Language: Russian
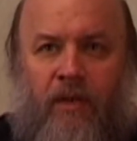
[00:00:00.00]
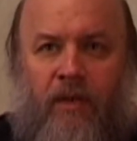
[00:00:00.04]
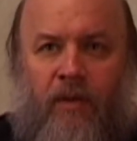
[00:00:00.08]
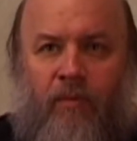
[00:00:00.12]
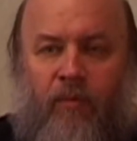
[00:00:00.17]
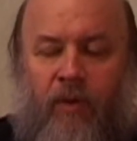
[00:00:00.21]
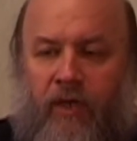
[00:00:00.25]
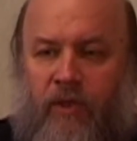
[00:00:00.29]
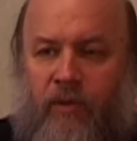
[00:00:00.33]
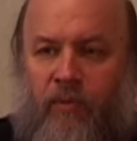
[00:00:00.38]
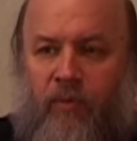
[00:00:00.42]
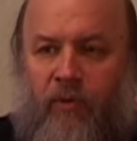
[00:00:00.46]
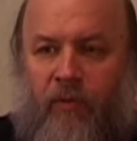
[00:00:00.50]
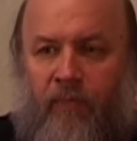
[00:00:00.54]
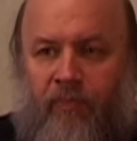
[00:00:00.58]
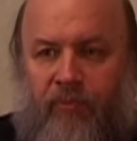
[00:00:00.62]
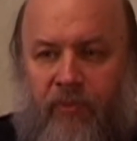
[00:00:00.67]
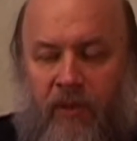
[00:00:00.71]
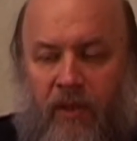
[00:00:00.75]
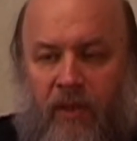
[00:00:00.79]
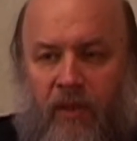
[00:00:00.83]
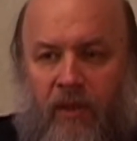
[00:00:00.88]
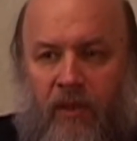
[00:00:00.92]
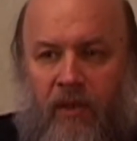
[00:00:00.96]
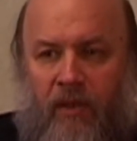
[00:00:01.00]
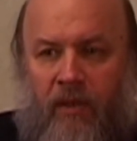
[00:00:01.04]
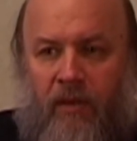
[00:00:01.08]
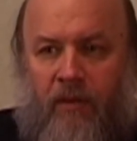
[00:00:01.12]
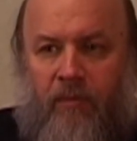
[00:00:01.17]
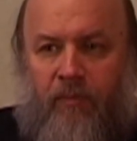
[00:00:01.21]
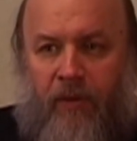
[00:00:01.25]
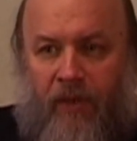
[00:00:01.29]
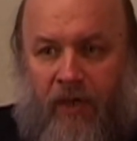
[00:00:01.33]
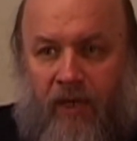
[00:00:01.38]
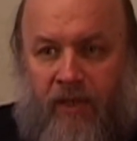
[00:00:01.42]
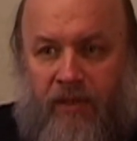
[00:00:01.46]
Поэтому
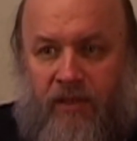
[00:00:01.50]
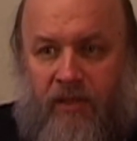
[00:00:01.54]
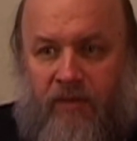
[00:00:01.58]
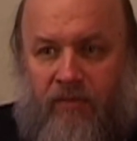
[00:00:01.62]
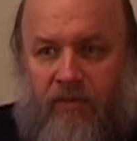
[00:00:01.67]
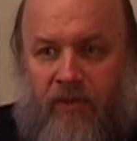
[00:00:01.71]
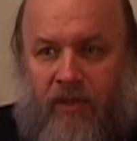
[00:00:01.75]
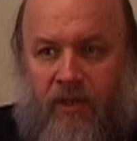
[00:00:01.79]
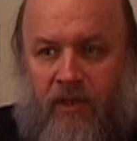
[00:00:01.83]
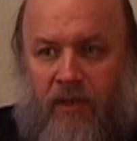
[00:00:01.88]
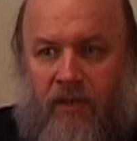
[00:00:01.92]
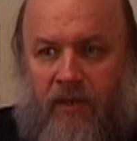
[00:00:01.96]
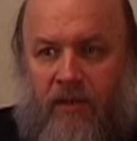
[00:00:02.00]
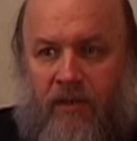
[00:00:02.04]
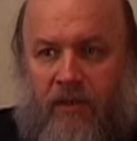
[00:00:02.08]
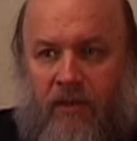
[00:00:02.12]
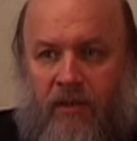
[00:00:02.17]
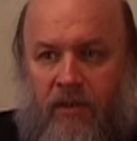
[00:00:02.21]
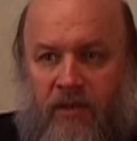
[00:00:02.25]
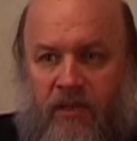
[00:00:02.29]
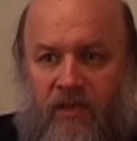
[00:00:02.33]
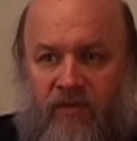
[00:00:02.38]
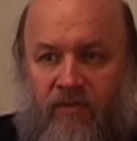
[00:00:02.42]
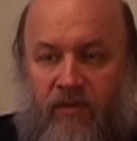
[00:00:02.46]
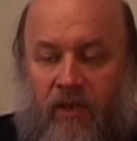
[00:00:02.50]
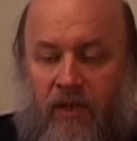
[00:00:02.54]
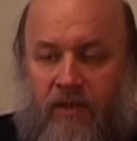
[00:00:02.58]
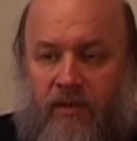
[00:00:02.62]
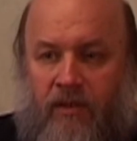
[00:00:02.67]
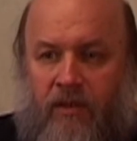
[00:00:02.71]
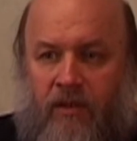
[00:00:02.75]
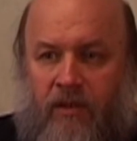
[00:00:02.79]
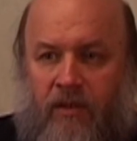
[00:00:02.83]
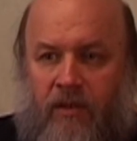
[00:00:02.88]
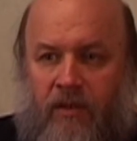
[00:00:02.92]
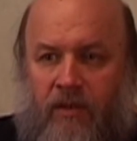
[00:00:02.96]
празднование
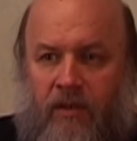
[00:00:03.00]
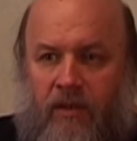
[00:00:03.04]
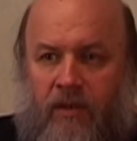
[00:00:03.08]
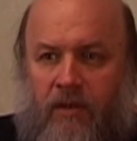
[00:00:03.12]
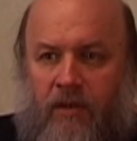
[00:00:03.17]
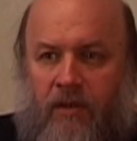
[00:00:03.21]
связано